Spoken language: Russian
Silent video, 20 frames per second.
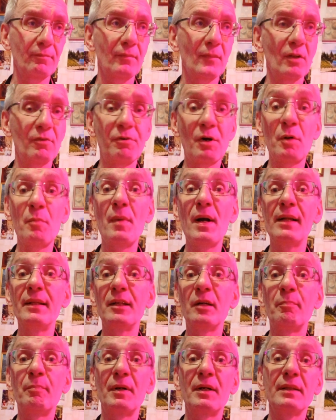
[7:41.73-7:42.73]

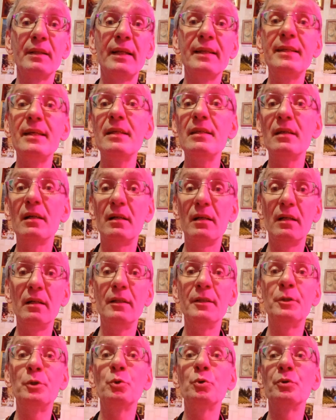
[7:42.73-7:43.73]
формальных поклонениях
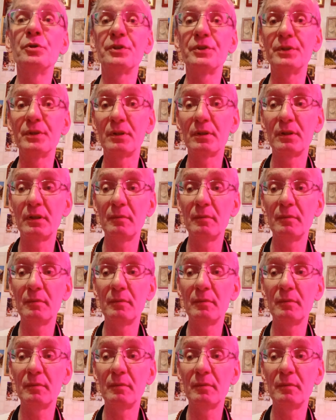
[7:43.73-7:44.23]
религиозных,